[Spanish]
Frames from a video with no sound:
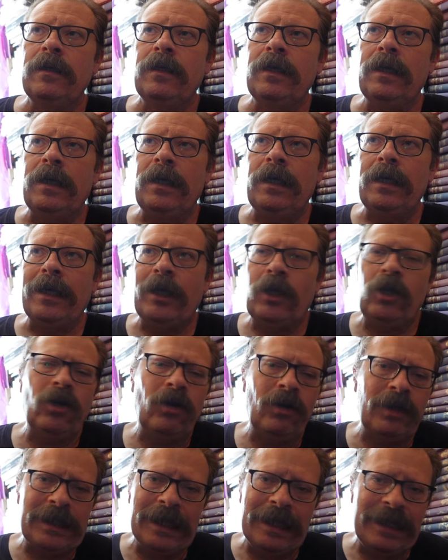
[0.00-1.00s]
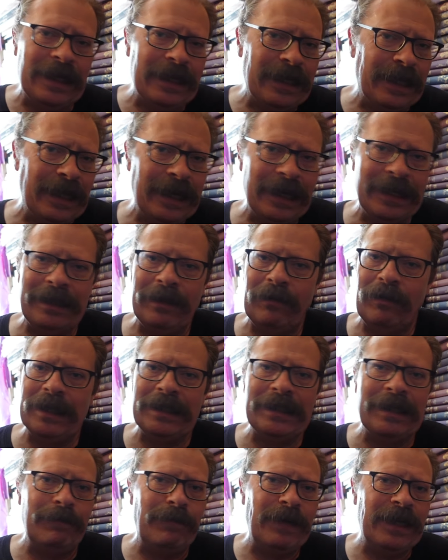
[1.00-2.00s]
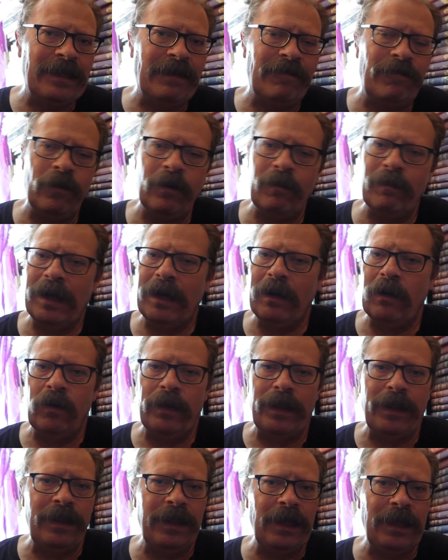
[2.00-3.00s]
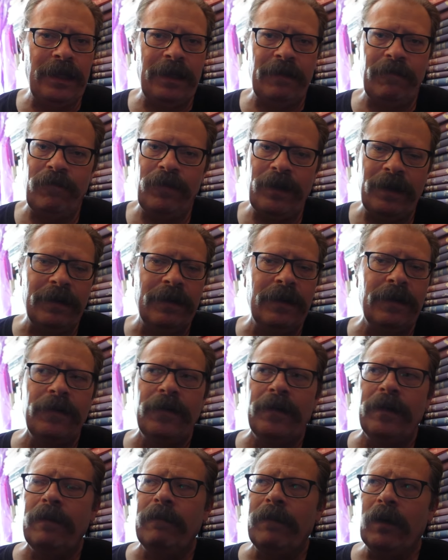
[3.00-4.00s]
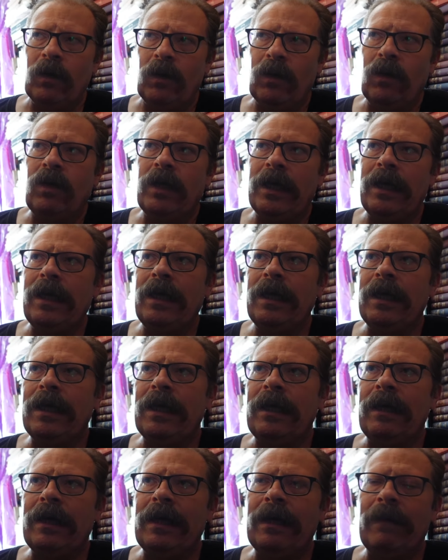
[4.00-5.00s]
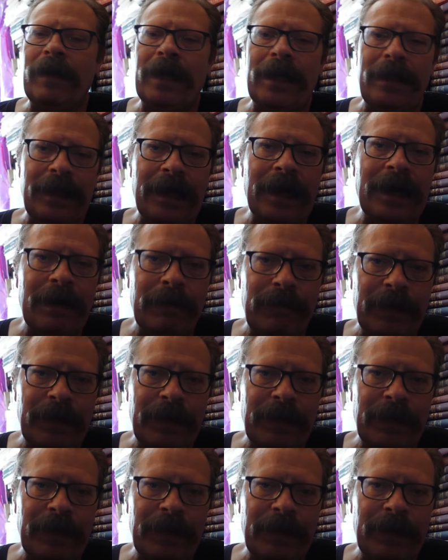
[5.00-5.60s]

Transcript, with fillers: eh, que yo creo que saldrán adelante, aunque sea en plataforma o en cine, en fin. Pero creo que, merecerá la